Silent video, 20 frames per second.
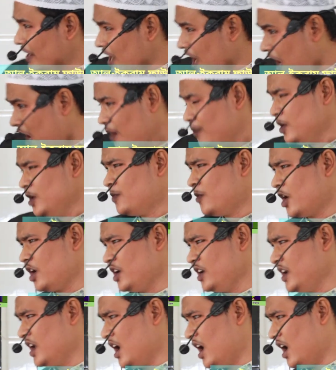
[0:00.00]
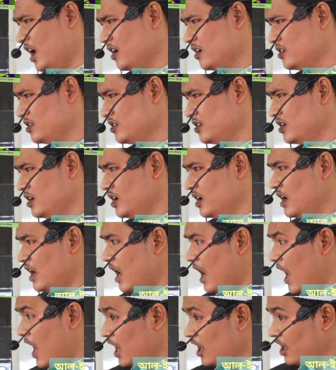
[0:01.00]
আরে আমি বলি না
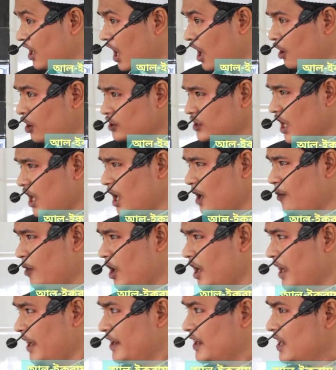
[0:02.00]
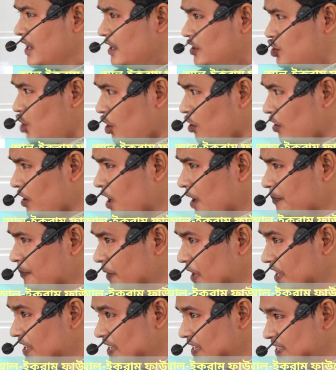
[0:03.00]
আল্লাহ তালা বলেন যখন
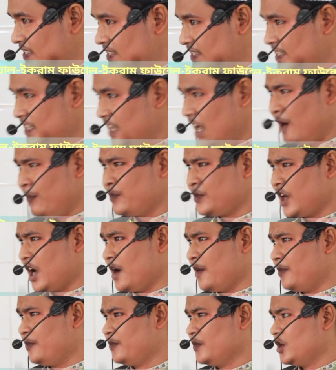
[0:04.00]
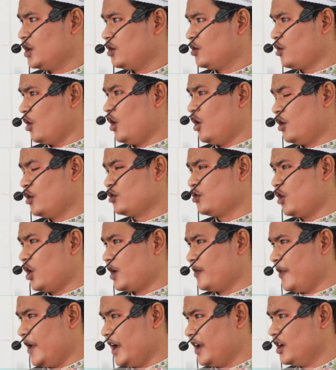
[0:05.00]
আপনি ইসলামটা গ্রহণ
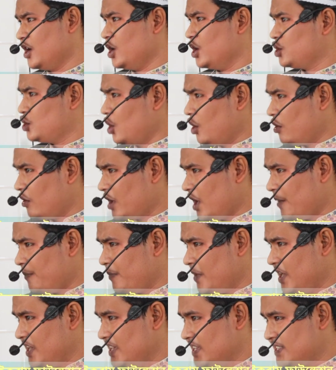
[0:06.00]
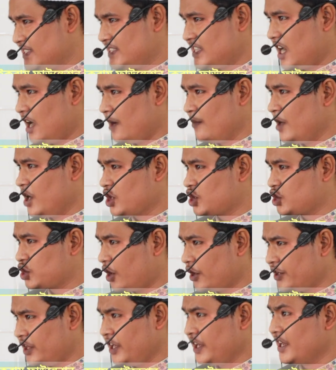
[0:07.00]
করবেন যখন আপনি ইসলামের
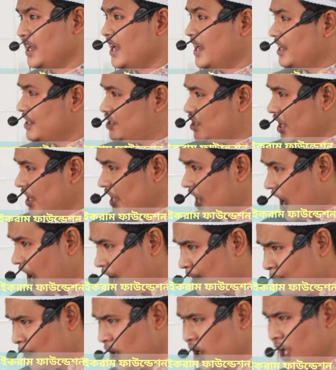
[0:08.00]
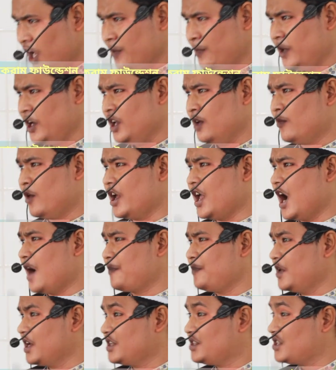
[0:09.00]
সঠিক যেই আমলের বিনিময়ে
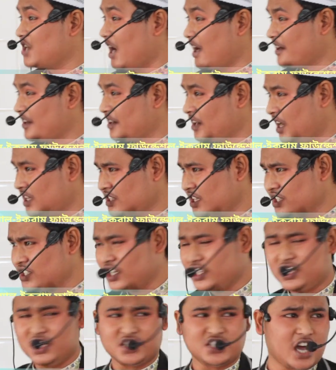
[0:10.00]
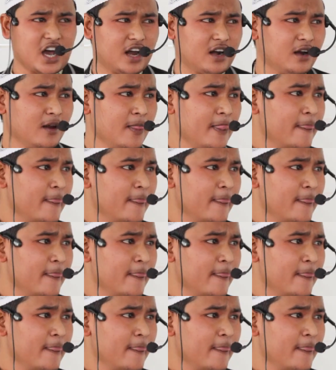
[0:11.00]
আপনি জান্নাতে যেতে চান